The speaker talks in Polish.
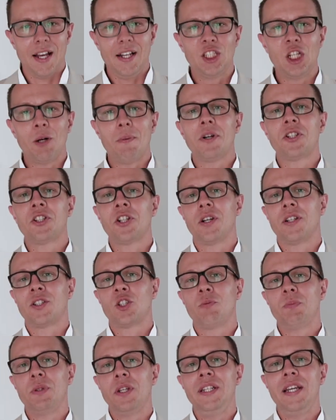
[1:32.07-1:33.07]
I zobacz
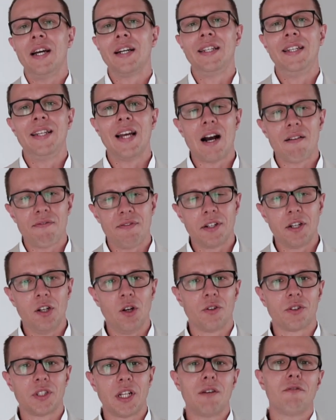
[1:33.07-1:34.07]
sobie, jak ja
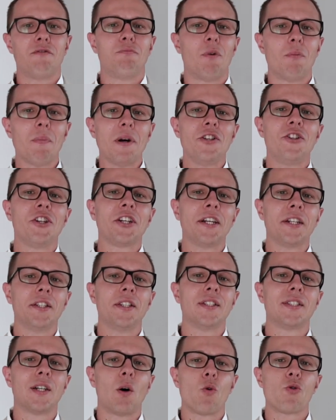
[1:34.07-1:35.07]
wyglądam w momencie,
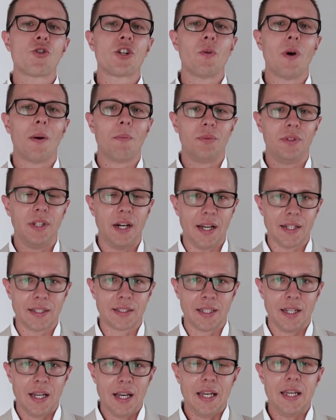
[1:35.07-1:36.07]
kiedy założyłem
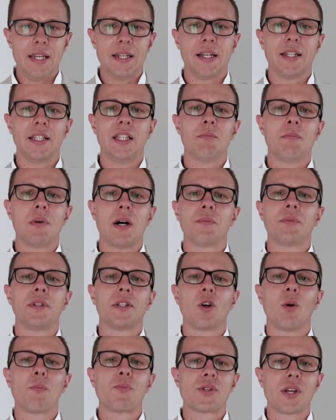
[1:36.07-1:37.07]
dres i kiedy mam
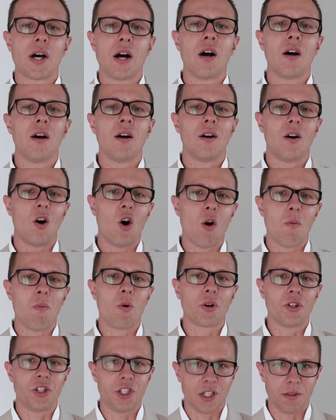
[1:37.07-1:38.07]
tego psa
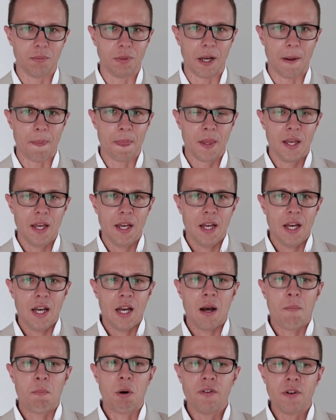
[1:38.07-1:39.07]
obok siebie.
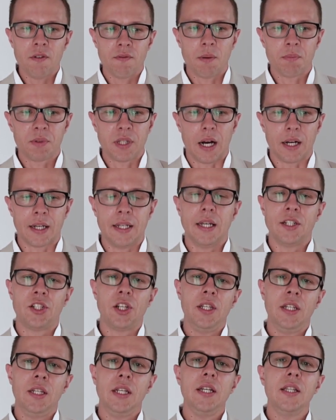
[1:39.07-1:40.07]
Powiem Wam tak,
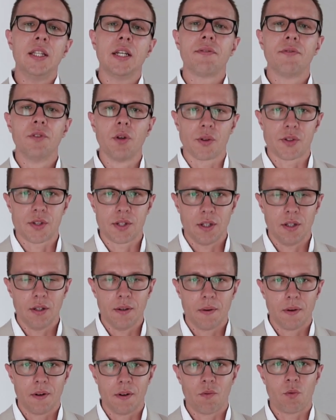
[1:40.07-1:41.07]
jeżeli idę w
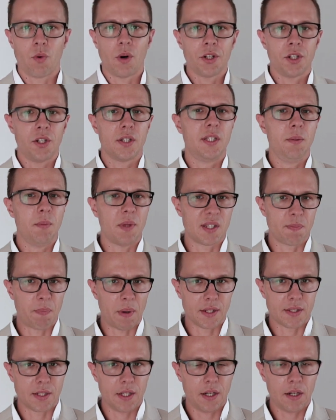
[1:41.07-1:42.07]
nocy właśnie z nim na
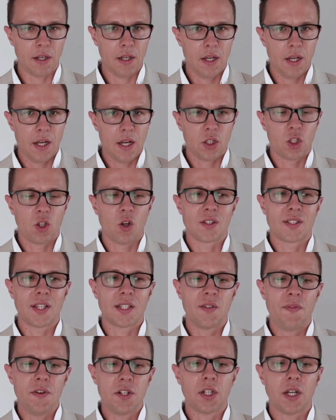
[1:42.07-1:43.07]
spacer, to
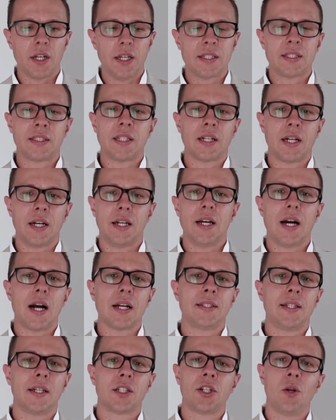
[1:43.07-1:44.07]
zazwyczaj jest taka
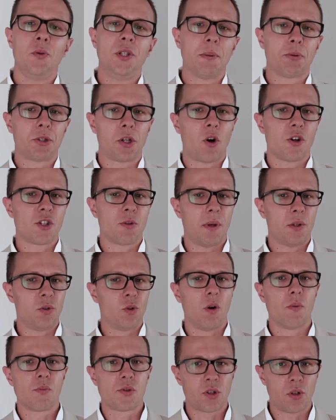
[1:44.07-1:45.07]
reakcja, że ludzie przechodzą na
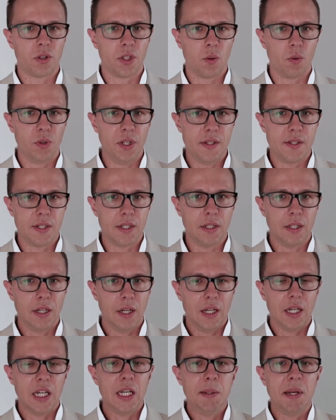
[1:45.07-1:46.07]
drugą stronę ulicy
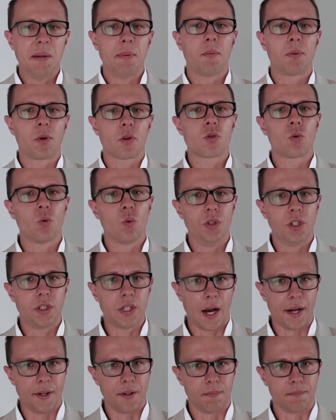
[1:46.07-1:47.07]
i mnie po prostu
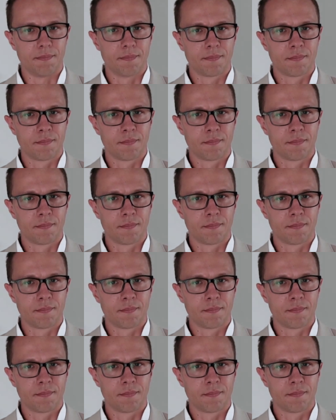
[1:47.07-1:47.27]
unikają.